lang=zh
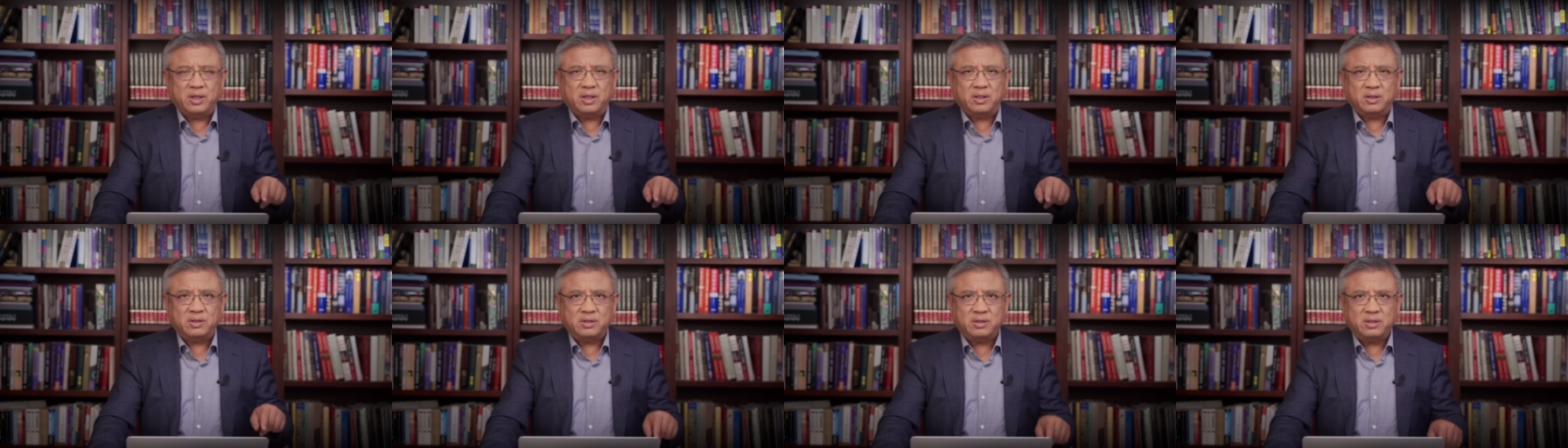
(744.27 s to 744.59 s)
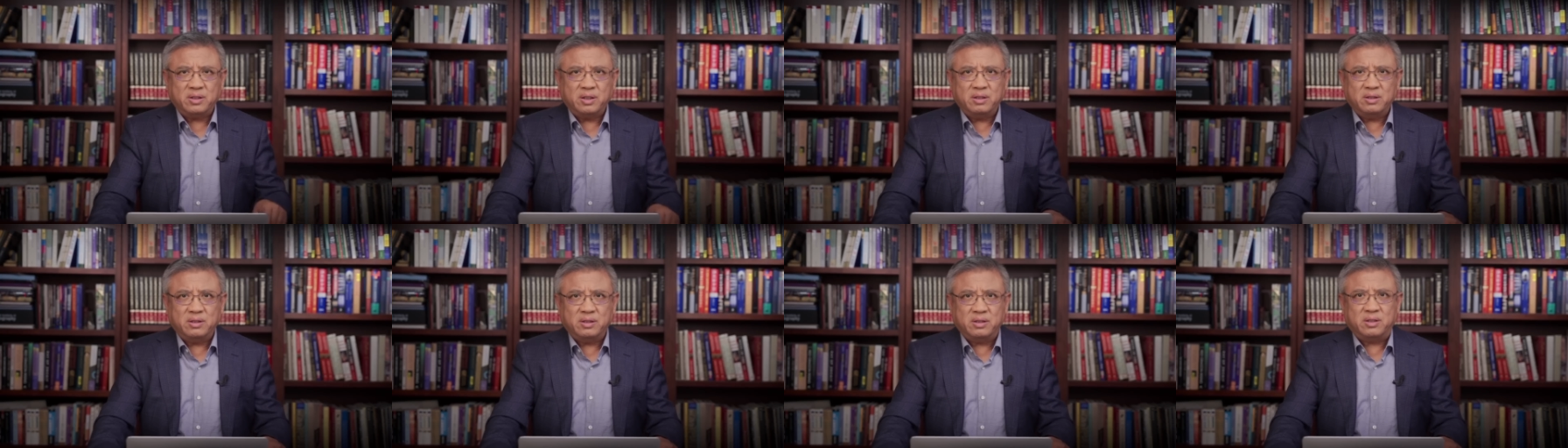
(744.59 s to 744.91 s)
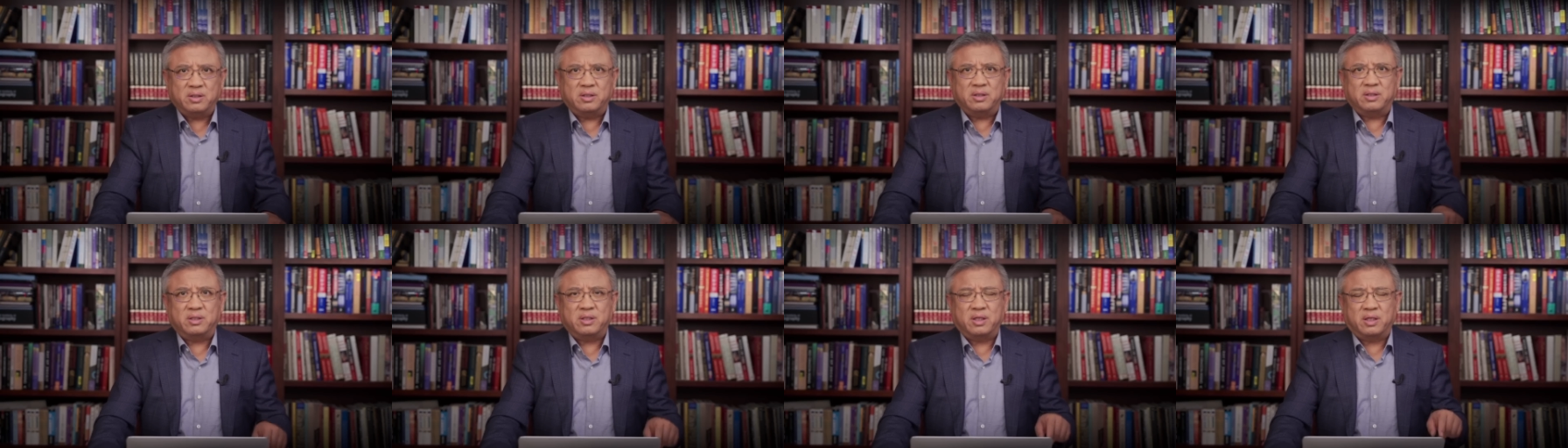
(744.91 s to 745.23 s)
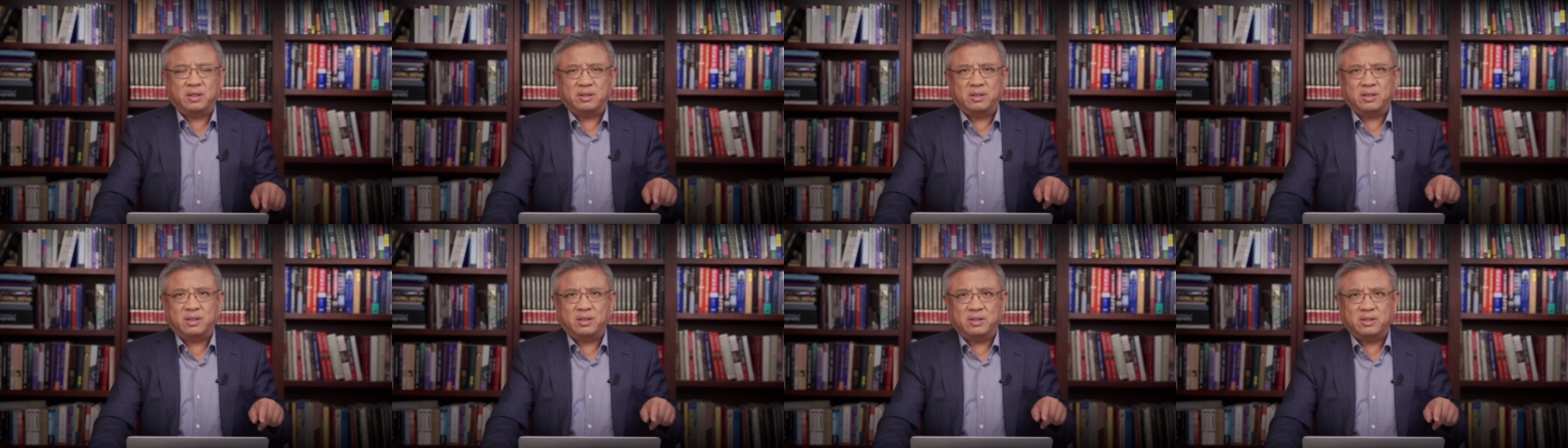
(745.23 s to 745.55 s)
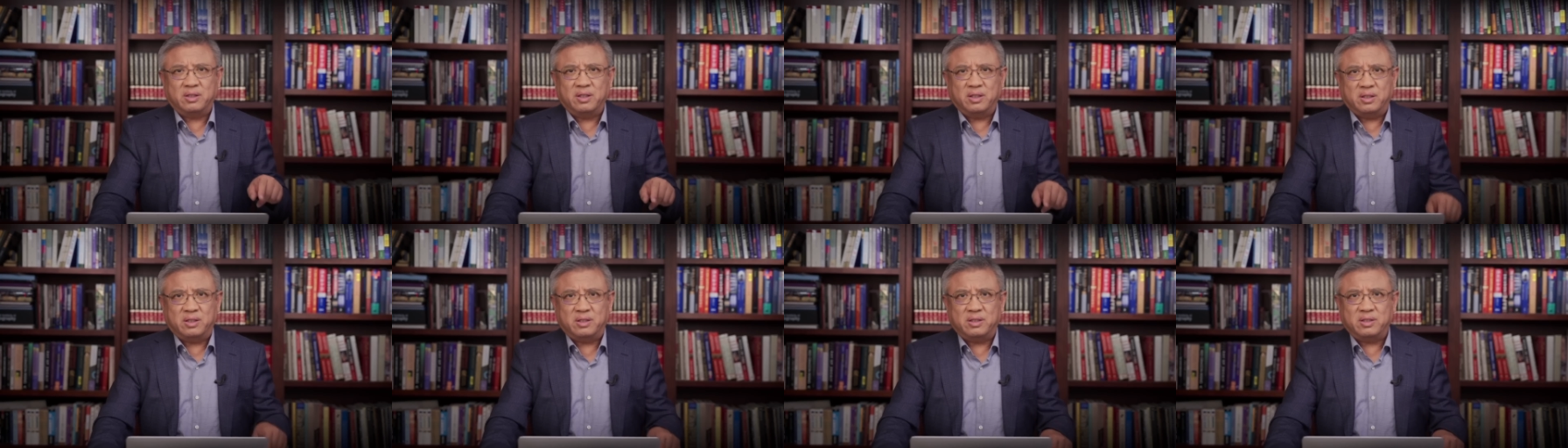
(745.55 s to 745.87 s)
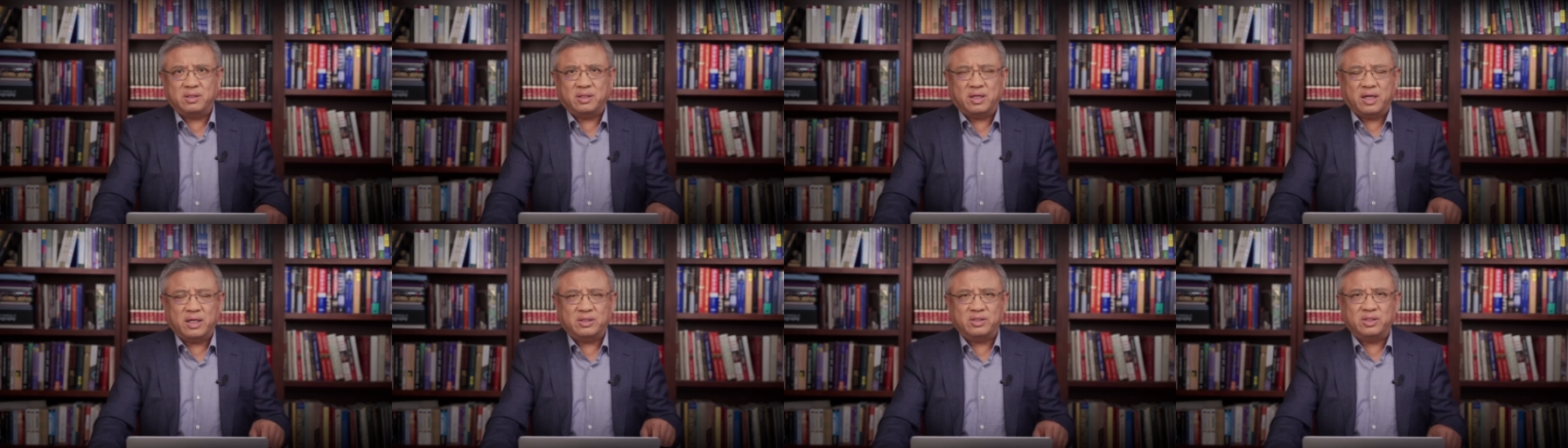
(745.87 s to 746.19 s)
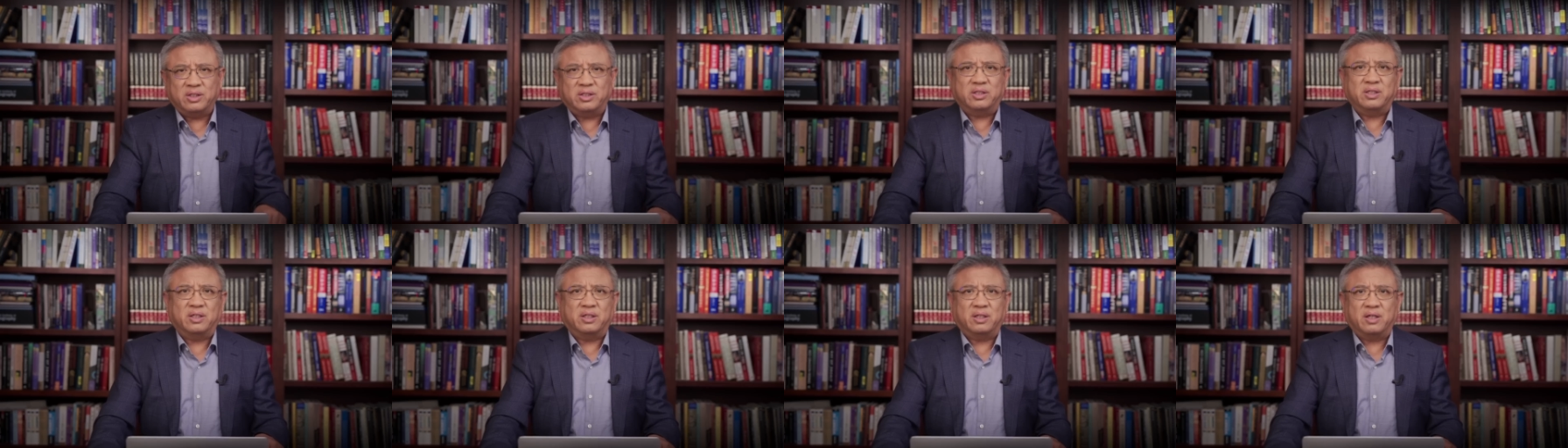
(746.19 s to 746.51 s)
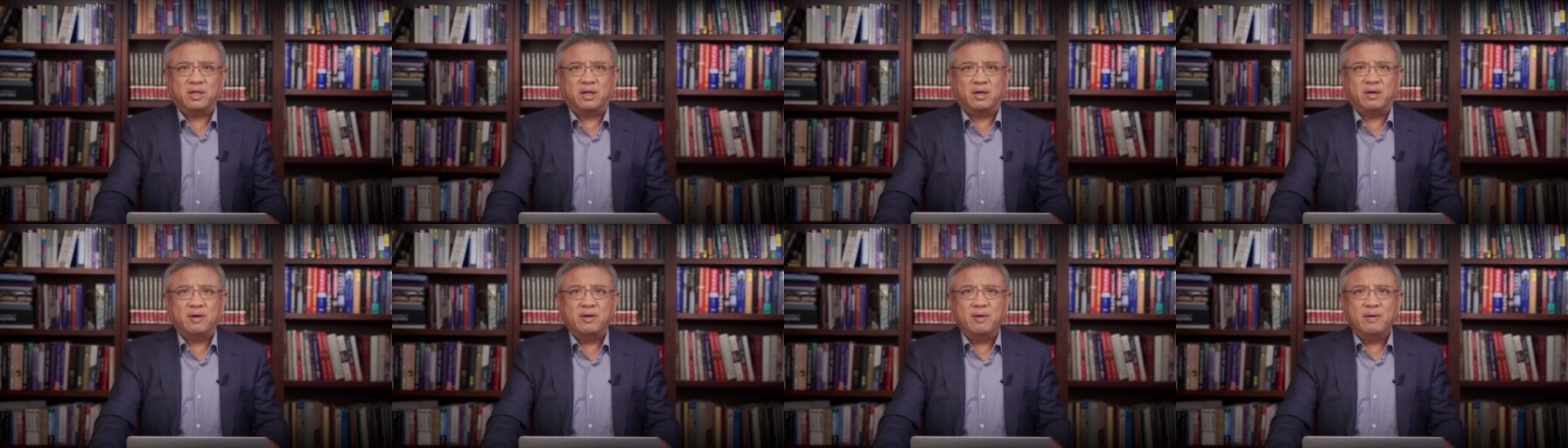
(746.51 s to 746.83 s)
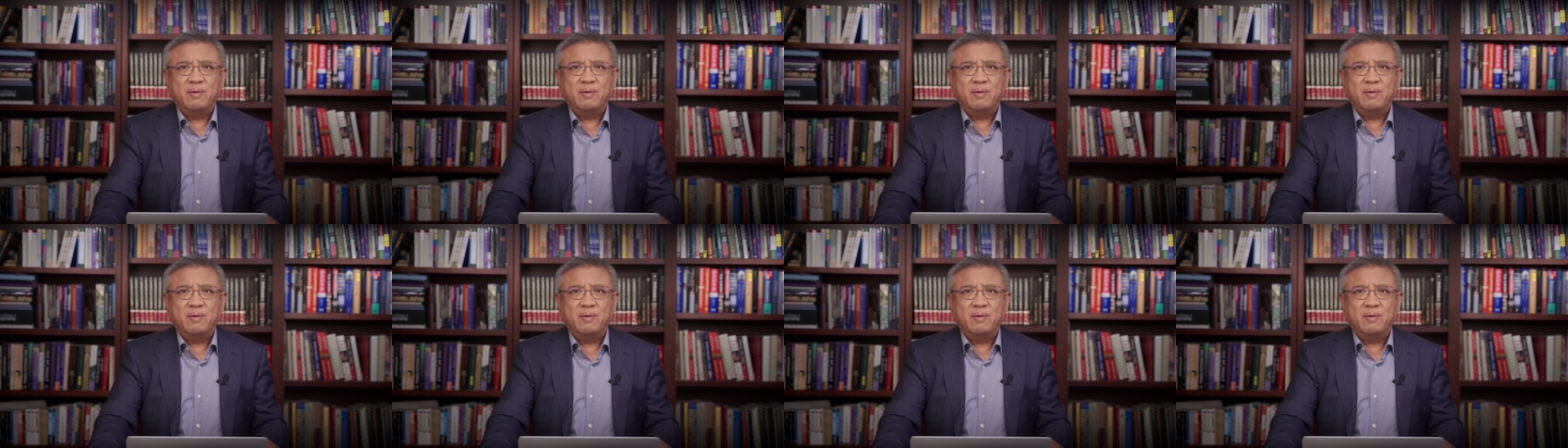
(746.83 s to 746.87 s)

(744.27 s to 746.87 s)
个政治上的抵制来进行的，